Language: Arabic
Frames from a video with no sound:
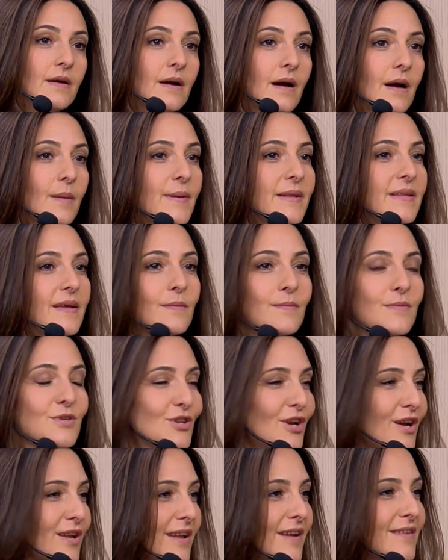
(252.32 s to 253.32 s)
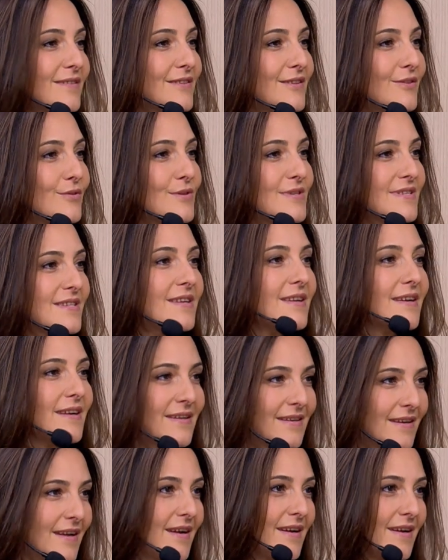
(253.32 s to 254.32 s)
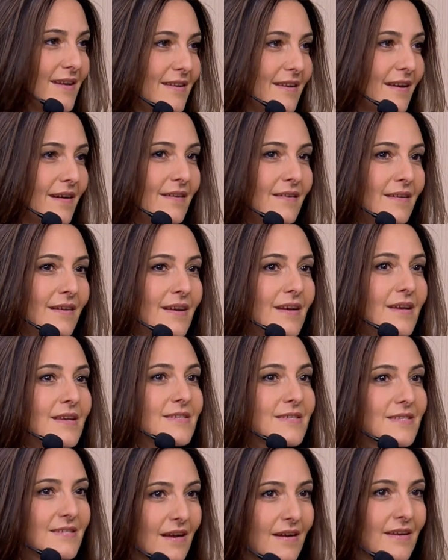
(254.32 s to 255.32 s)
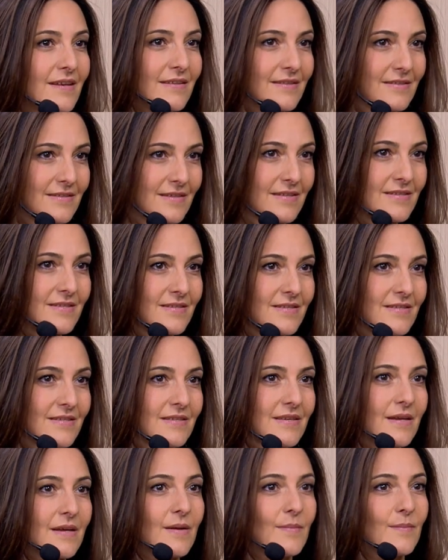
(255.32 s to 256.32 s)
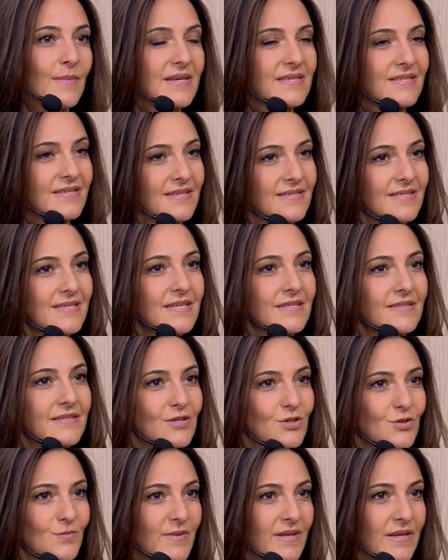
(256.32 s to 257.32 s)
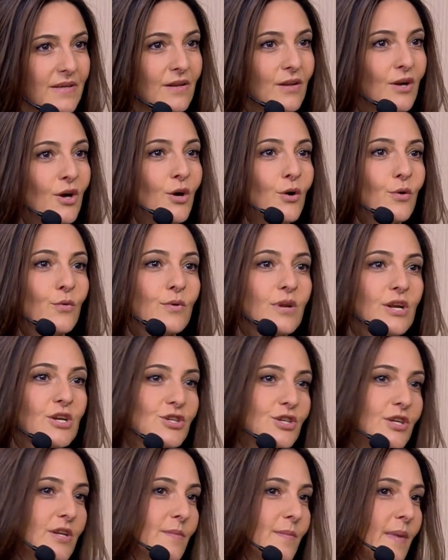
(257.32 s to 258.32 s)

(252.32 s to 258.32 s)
ابدا مش غلط انه يصير عندنا احنا ساينتستس مؤسسين تجميل وراجعين